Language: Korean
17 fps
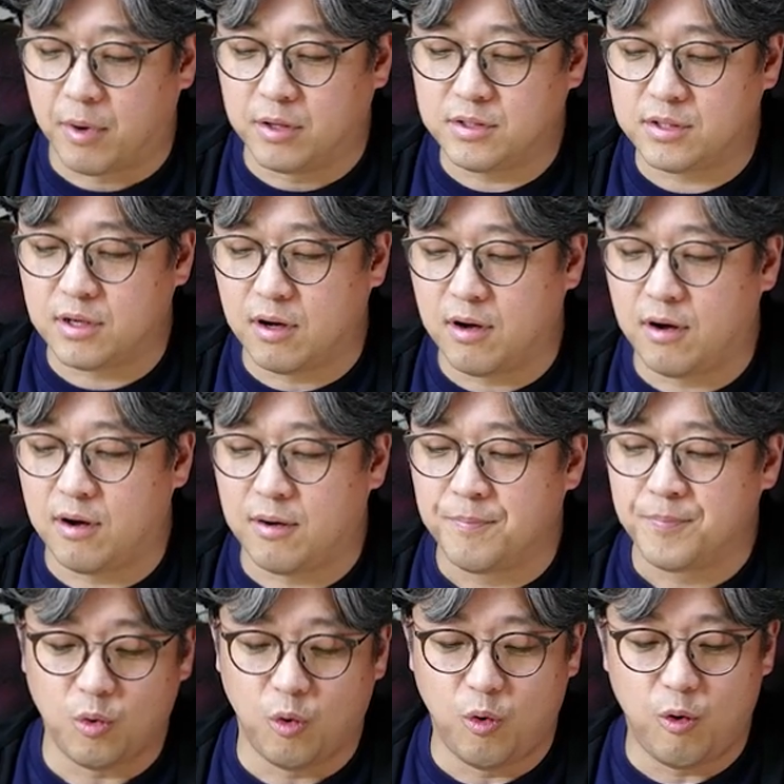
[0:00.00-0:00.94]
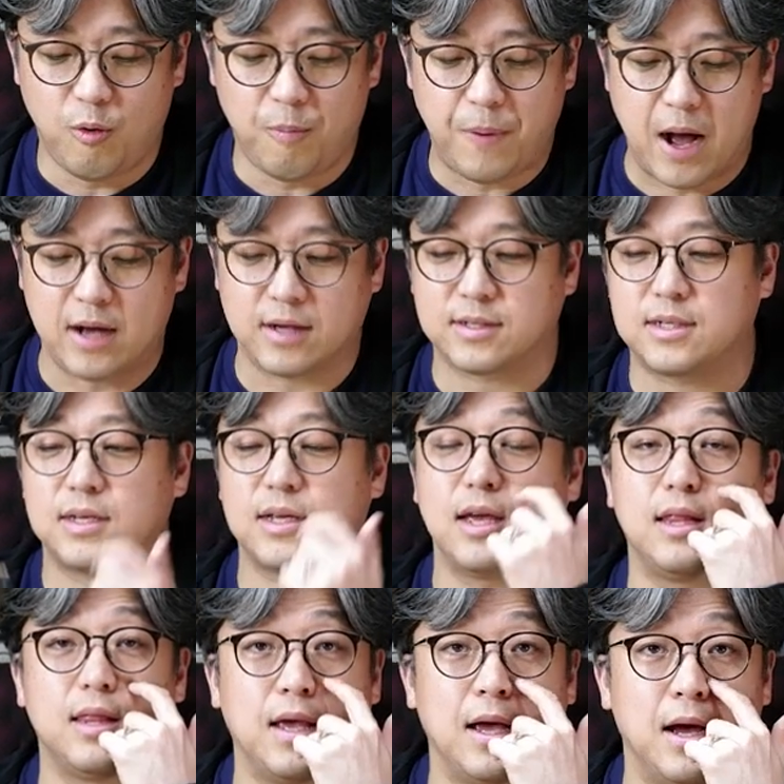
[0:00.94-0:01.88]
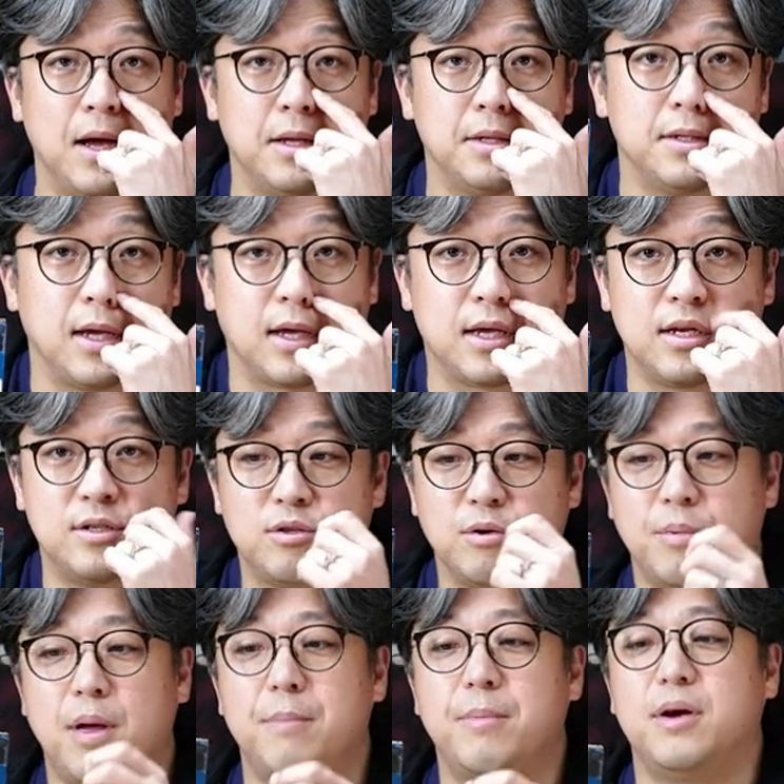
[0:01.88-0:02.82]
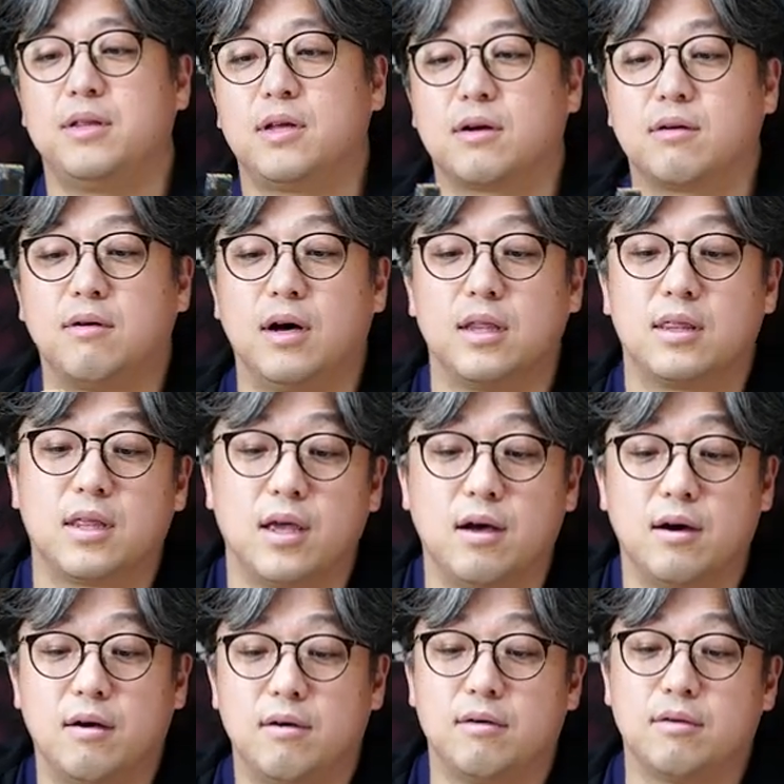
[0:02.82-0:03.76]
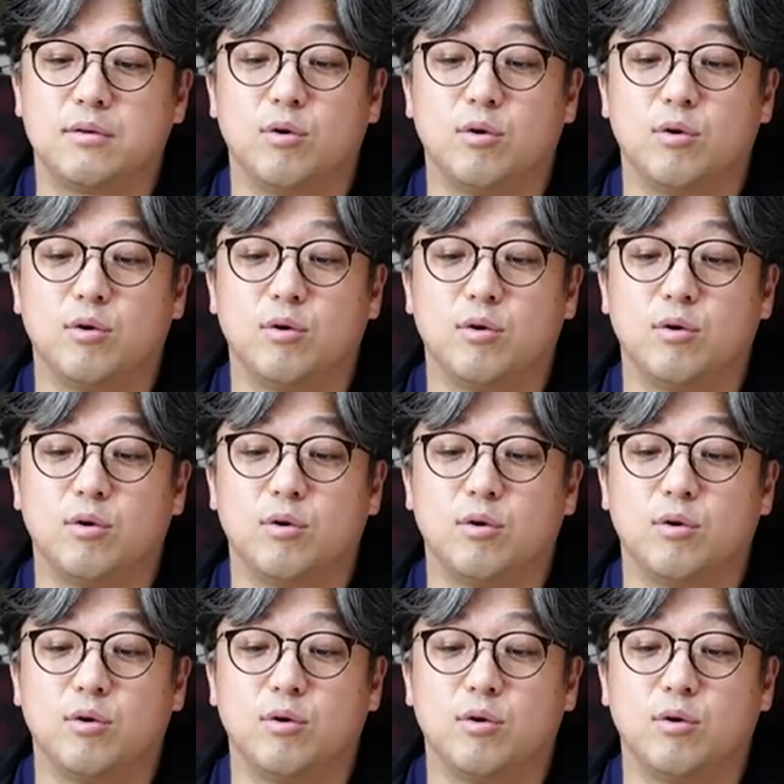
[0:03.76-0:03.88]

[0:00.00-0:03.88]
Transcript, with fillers: 먼저 요 방식에 대한 얘기를 좀 해봐야 될 것 같아요.